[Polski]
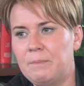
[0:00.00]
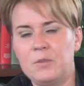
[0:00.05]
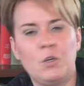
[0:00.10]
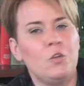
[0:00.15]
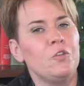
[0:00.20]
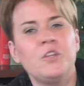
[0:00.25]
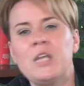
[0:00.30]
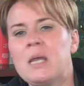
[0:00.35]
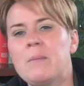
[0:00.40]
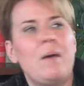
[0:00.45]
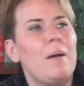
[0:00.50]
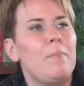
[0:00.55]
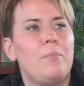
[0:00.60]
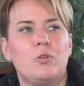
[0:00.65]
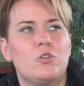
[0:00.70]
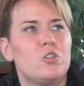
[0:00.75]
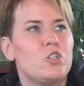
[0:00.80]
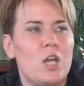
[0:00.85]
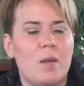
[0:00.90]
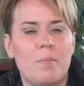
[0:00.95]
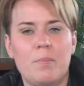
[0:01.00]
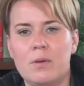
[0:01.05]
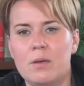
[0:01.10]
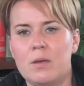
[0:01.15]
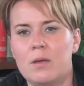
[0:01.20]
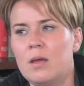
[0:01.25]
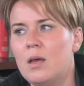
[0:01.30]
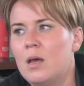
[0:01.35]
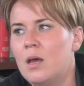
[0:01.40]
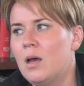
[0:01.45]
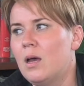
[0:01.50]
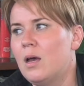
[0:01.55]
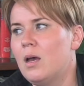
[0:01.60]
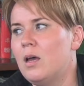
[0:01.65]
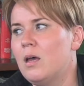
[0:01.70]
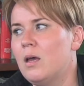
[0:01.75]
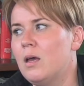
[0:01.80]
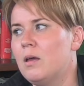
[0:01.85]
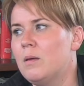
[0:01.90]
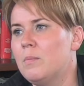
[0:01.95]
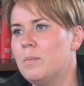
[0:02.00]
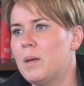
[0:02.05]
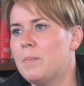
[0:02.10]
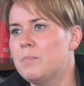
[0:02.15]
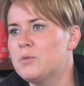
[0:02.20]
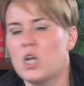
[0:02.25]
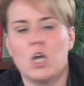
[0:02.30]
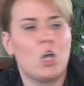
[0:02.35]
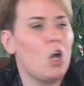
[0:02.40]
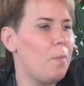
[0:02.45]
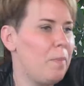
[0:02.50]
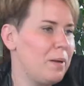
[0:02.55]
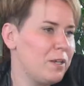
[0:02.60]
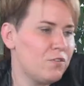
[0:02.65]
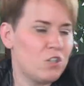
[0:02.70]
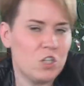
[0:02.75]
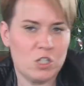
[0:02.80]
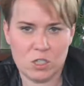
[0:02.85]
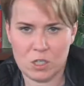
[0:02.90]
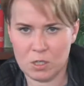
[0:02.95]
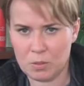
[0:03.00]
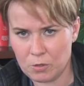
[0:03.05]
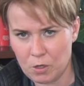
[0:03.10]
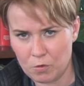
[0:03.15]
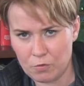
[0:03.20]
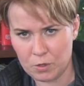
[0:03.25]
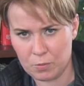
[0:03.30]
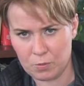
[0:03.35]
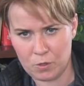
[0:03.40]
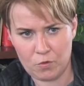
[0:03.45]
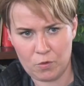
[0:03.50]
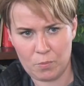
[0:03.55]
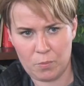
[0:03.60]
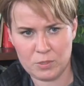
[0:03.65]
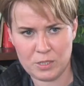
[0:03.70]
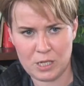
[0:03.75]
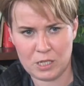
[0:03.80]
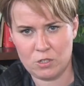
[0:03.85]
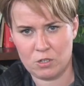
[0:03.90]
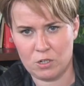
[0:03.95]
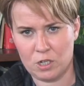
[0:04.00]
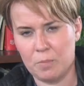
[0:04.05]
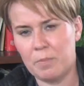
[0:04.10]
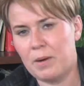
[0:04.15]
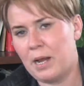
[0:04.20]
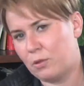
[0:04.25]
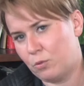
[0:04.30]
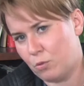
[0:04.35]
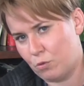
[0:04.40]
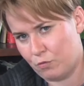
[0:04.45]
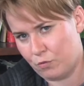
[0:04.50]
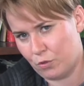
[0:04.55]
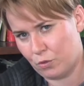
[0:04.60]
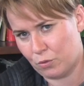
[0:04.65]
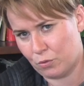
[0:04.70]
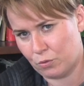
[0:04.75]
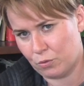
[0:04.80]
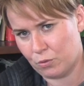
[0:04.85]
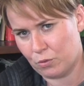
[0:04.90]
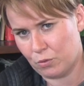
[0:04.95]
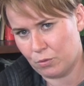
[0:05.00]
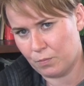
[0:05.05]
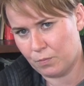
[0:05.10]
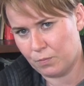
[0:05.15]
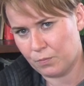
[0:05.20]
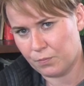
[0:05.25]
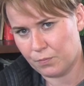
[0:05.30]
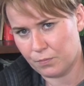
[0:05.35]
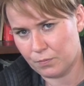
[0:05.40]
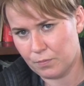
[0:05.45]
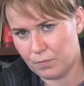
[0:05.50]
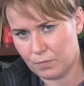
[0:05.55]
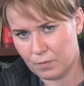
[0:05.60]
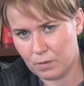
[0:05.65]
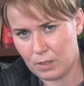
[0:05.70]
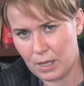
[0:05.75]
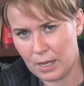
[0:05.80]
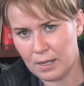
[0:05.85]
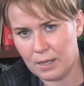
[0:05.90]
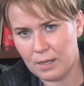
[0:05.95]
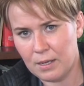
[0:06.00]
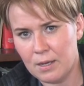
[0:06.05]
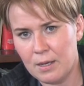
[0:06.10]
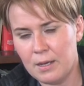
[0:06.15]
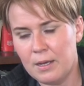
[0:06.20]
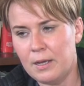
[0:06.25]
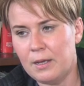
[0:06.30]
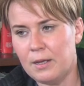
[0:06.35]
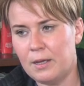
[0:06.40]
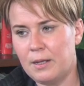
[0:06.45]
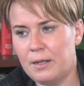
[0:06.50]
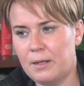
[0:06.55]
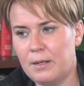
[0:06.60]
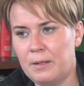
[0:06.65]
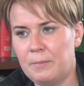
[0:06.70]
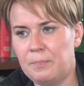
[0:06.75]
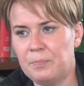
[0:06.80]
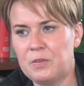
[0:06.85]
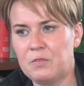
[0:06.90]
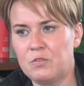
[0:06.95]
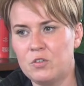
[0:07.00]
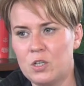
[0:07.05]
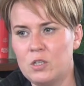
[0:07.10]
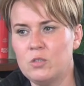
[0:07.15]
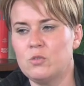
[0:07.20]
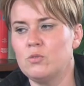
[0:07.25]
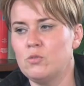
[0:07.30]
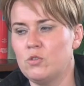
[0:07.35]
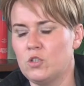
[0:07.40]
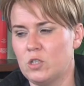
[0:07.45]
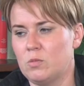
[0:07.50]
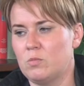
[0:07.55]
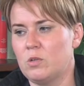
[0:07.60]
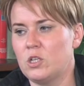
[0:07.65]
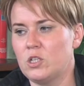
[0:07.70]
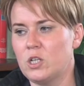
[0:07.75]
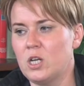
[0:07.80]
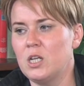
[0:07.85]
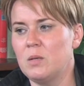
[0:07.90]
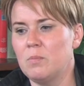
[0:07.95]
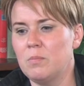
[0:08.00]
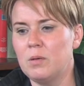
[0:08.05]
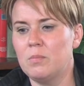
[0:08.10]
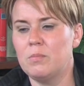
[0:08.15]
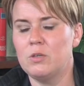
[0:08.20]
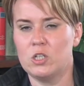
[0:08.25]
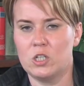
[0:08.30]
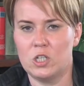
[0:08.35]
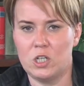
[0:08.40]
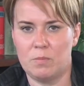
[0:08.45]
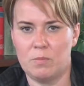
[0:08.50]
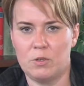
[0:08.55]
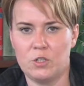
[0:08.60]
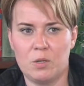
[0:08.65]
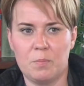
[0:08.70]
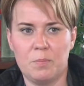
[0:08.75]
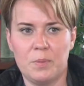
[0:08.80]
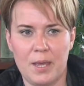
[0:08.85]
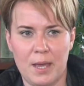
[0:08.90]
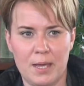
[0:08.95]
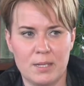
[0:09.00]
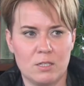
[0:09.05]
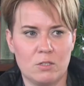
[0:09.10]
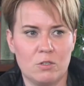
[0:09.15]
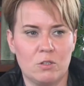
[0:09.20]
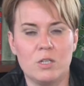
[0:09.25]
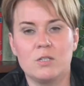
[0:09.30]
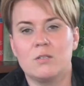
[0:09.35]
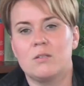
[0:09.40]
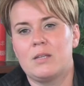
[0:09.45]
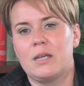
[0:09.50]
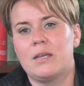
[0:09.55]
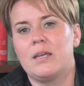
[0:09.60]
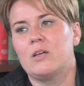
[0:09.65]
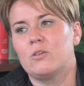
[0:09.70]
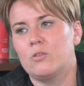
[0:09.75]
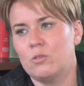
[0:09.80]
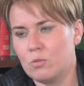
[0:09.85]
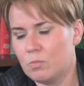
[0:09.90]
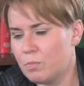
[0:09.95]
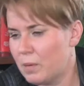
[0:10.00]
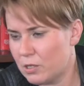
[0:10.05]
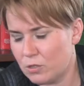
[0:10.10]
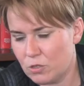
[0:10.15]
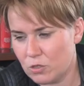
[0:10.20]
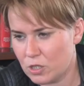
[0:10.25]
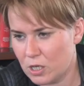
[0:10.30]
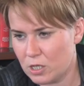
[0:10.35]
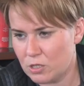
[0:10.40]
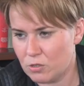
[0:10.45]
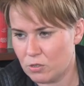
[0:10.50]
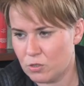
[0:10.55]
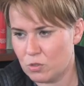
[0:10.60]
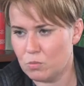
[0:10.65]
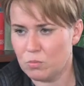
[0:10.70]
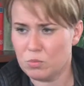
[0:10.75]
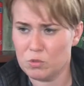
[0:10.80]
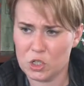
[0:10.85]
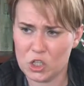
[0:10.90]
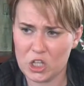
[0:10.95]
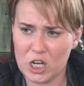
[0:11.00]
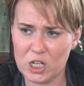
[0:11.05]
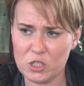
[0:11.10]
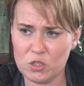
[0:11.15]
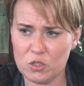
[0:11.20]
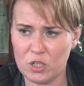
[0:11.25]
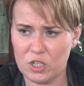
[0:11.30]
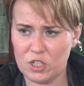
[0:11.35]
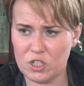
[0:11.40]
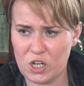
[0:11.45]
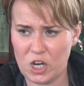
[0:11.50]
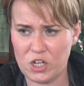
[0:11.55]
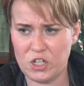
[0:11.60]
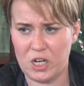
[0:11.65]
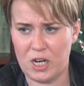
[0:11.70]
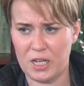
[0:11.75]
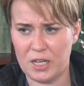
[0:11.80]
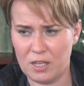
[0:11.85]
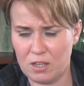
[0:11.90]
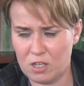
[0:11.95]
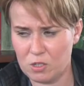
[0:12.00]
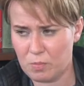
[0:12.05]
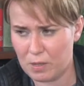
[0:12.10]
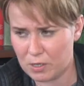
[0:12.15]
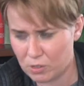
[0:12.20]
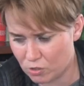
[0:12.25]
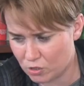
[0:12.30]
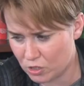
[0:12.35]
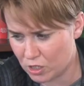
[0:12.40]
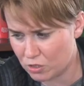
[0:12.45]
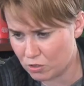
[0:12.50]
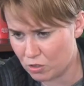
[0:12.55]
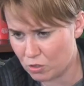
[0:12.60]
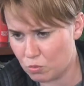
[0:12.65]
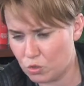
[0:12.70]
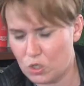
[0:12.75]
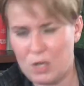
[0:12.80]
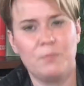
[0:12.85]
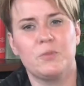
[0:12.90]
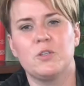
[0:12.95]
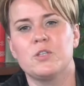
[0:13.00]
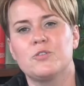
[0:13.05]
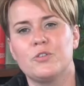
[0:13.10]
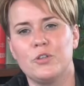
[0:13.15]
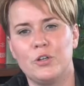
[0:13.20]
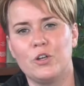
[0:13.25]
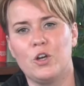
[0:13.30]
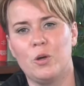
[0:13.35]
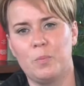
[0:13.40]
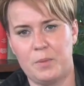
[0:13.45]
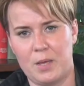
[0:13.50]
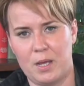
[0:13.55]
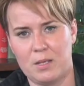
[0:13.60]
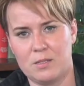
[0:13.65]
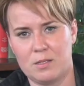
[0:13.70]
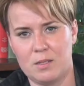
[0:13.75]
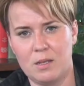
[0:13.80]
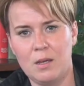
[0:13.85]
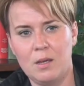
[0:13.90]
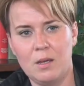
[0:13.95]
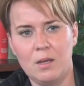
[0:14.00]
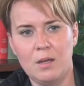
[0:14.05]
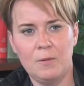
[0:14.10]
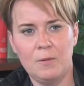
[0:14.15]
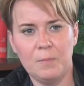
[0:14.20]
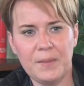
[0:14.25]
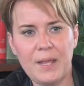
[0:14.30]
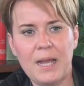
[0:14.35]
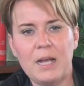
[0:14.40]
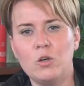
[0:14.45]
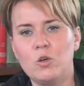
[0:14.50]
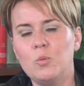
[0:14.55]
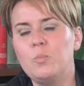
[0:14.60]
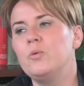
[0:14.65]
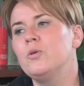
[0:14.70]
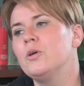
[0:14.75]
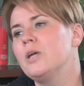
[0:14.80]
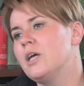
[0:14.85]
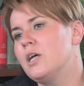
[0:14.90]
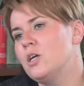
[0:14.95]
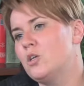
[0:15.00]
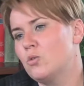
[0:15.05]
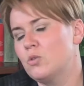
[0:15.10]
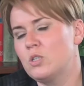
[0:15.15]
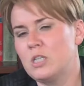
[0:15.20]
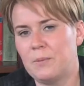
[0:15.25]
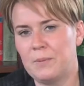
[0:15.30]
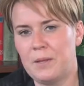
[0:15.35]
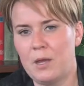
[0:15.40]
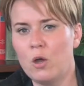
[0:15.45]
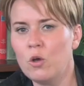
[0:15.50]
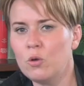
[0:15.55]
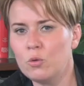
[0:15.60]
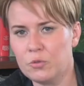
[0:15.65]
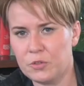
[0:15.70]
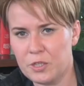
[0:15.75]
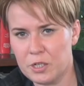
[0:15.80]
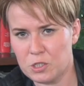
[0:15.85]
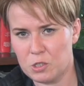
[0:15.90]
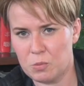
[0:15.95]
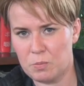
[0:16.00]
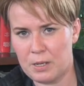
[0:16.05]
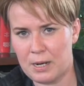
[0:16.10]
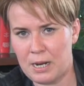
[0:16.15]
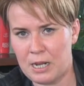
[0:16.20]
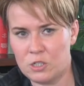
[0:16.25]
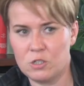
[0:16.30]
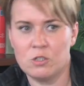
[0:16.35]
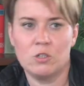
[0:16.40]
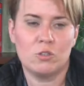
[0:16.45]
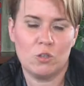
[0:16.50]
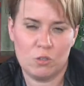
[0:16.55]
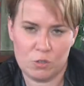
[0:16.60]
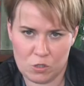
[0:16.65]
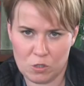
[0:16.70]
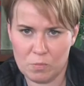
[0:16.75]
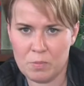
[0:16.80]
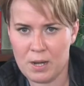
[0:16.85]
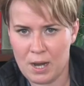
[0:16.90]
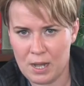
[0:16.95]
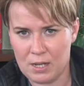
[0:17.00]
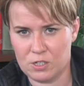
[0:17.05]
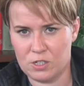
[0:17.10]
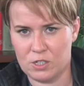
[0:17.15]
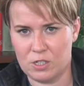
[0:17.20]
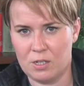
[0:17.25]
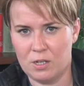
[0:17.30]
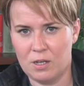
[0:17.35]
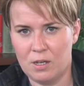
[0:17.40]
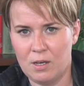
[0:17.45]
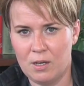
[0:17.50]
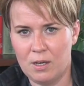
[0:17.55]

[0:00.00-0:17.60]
On nie ma potrzeby e, przekopać wszystkich nowych, nowo posadzonych bratków w ogródku. Tak? W związku z czym, jeżeli my myślimy, że pies to jest tak, jak to bardzo często, może teraz coraz rzadziej, ale kiedyś bardzo często słyszałam, to jest tylko pies. Tak, kupuję, rzucam na ogród, niech sobie radzi. No to on sobie radzi.